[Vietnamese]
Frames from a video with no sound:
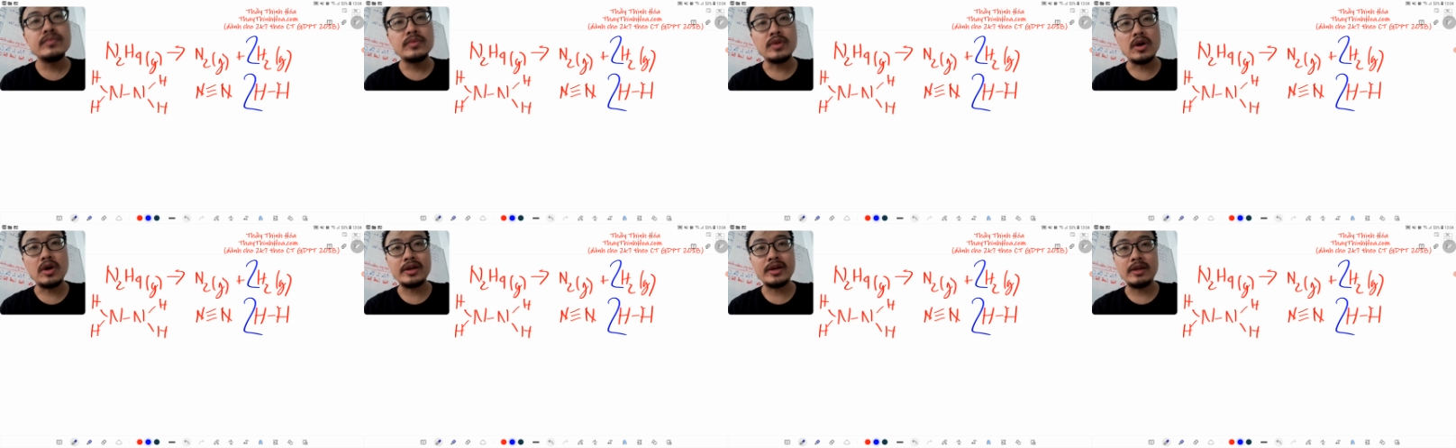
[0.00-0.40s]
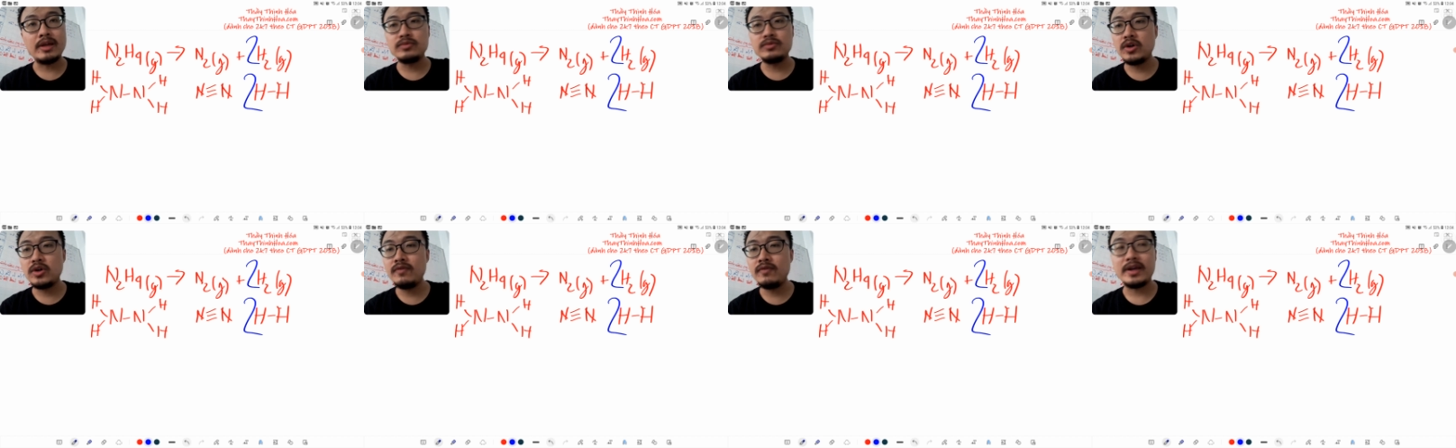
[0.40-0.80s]
có cái
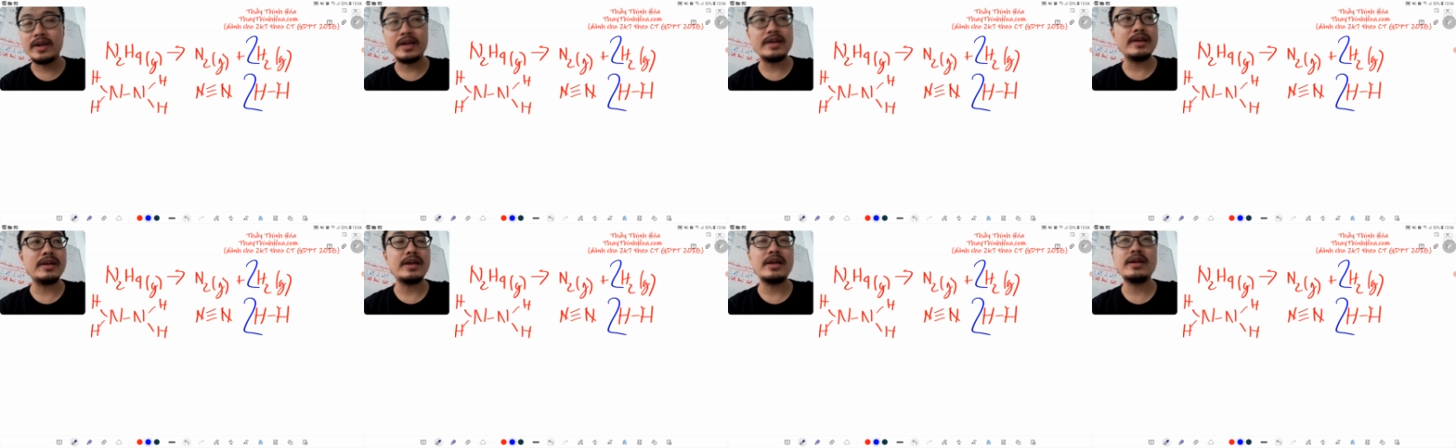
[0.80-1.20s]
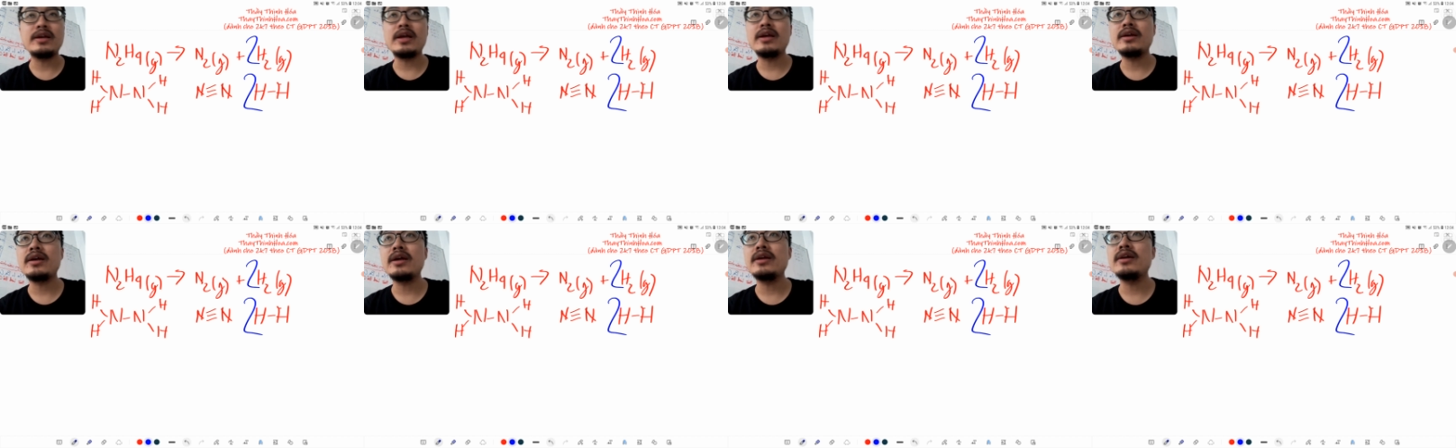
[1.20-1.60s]
thông số về cái cái
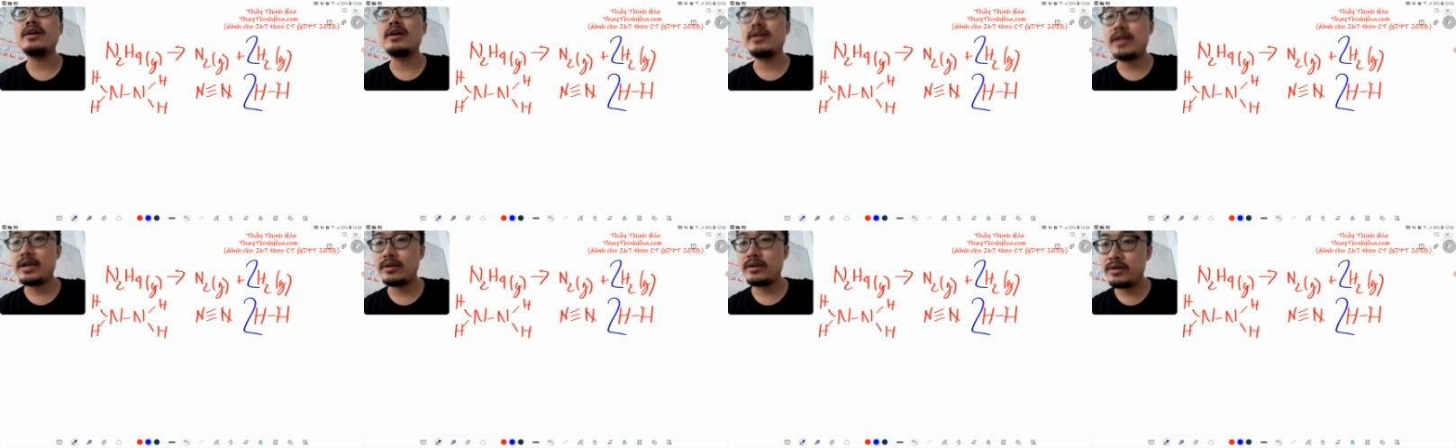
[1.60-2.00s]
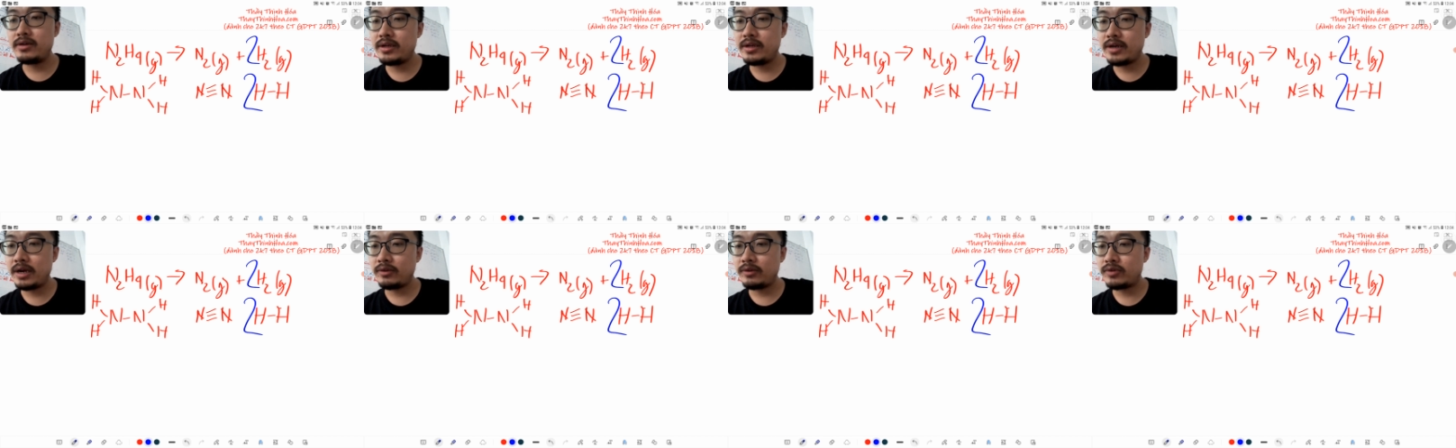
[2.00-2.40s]
cái cái ờ, năng lượng
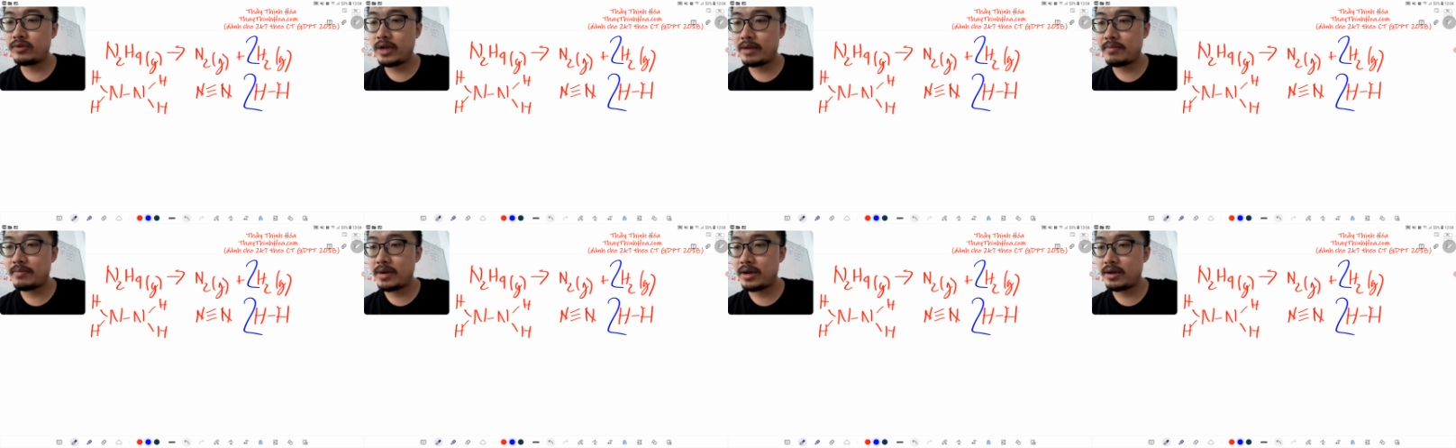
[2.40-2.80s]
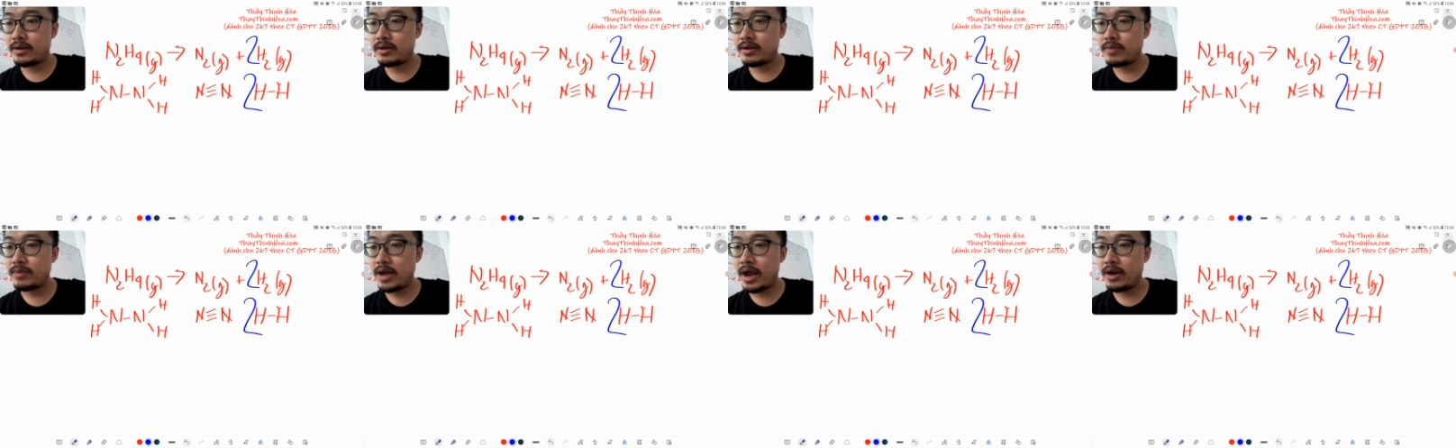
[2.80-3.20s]
liên kết tụi này mà
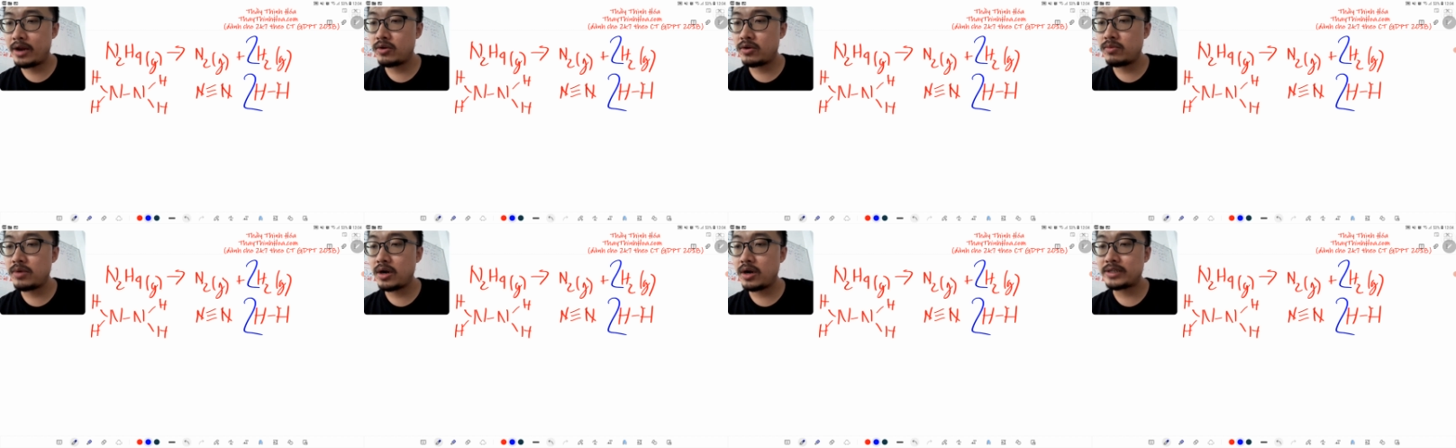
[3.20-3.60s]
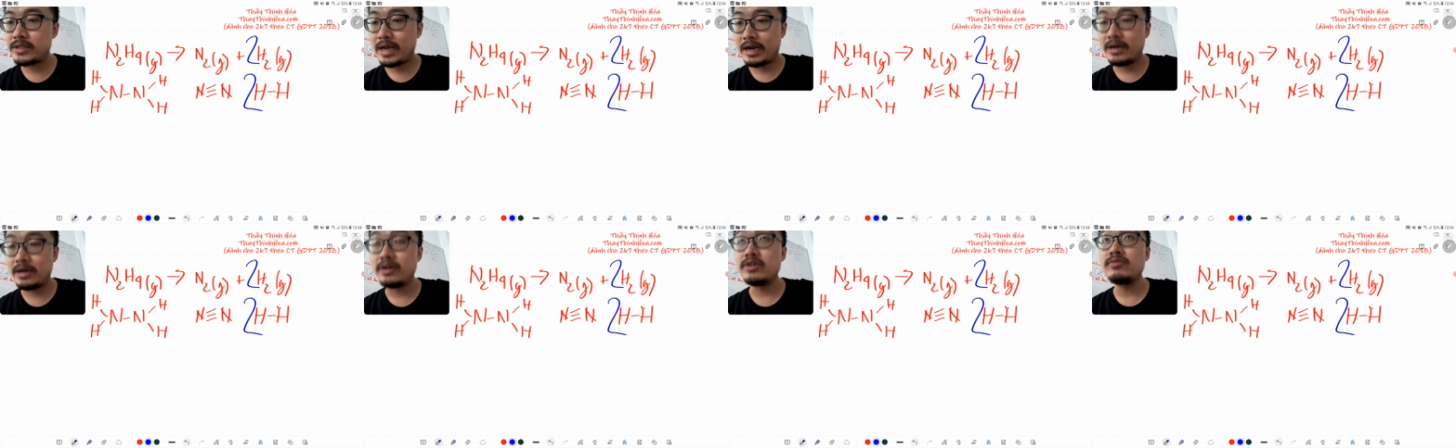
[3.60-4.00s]
trong đề nó cũng có
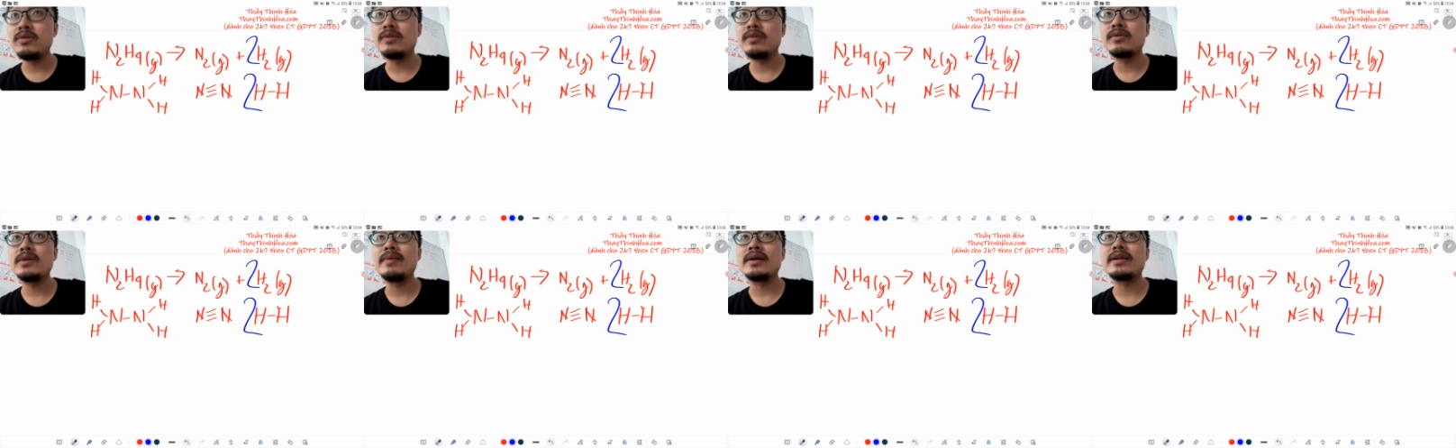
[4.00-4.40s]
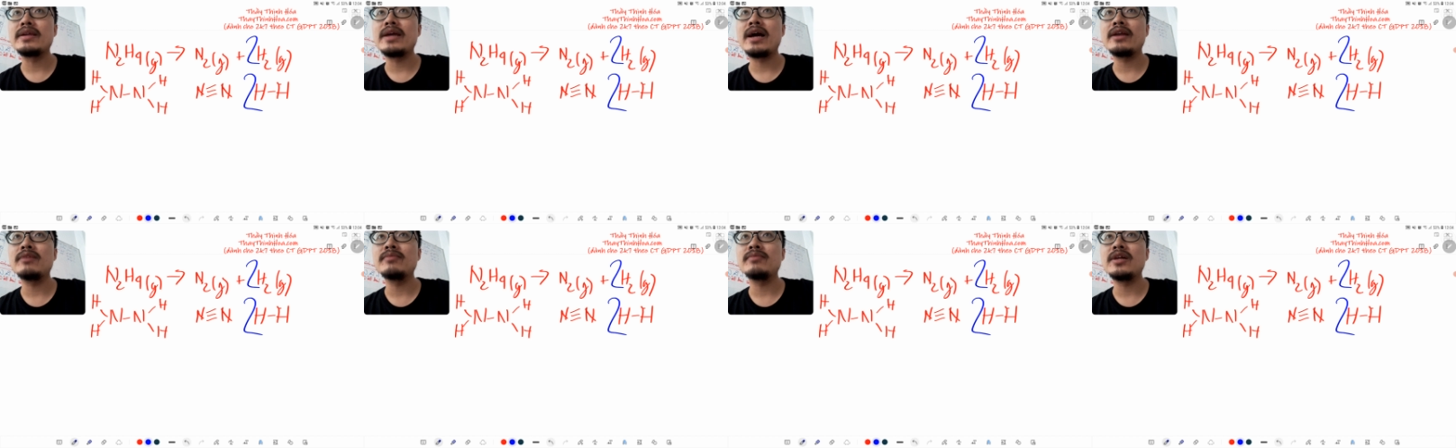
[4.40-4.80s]
sẵn rồi đúng không các bạn
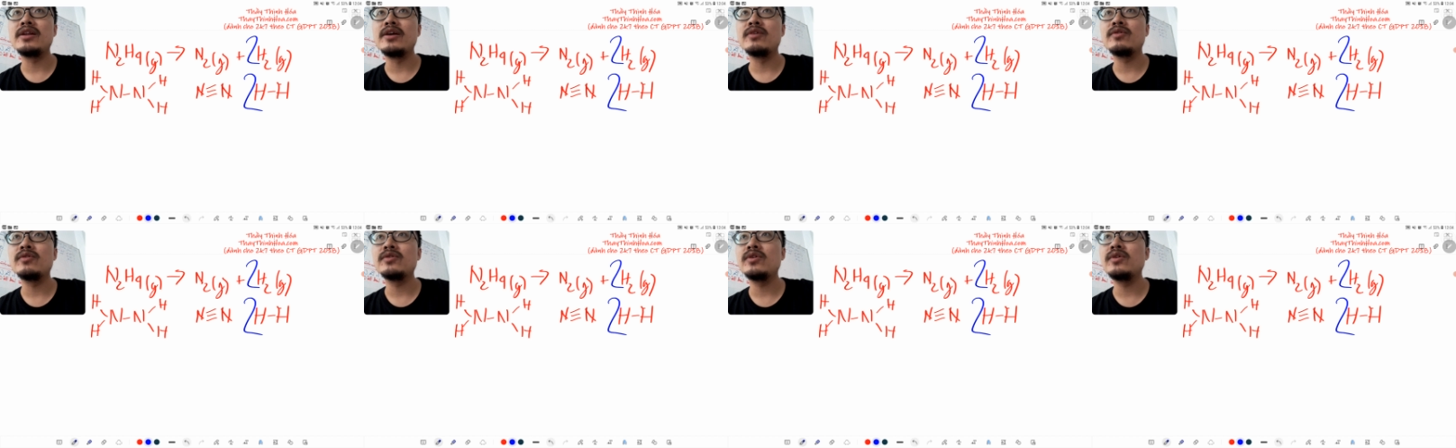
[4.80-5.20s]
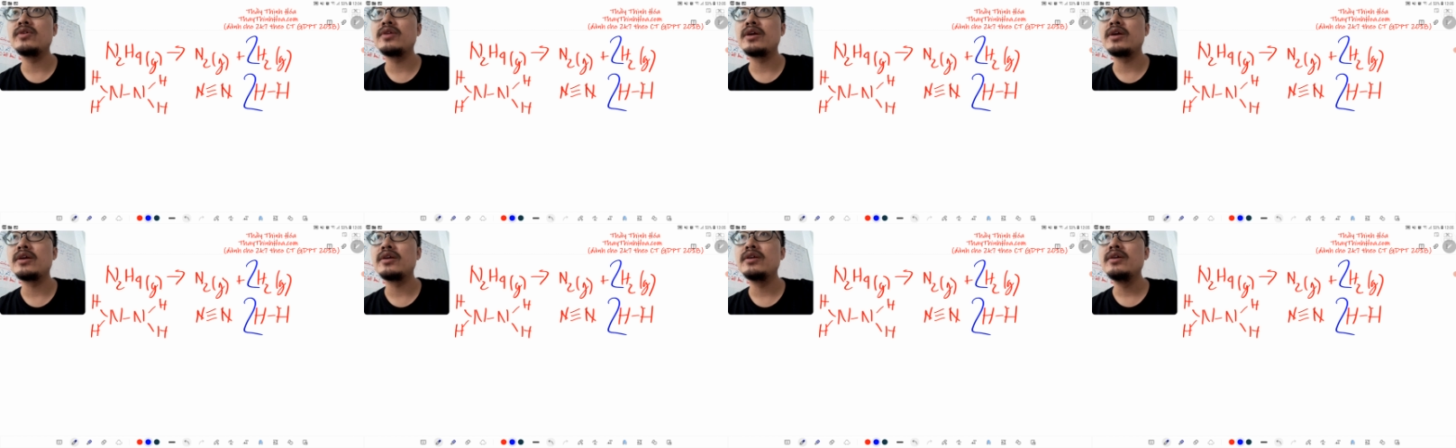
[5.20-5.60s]
trai trong tài liệu của tôi
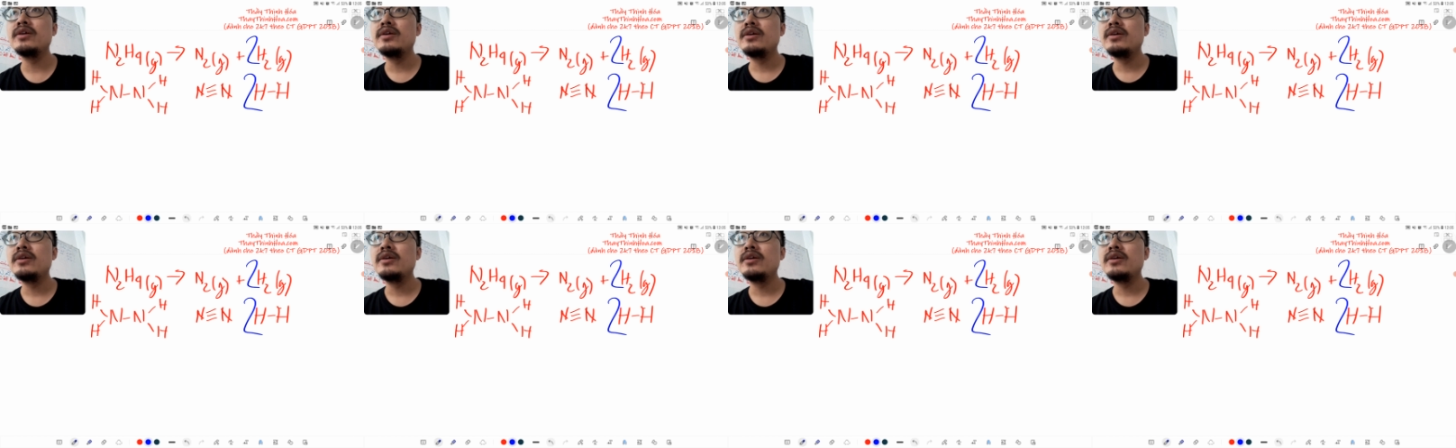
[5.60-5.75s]
thì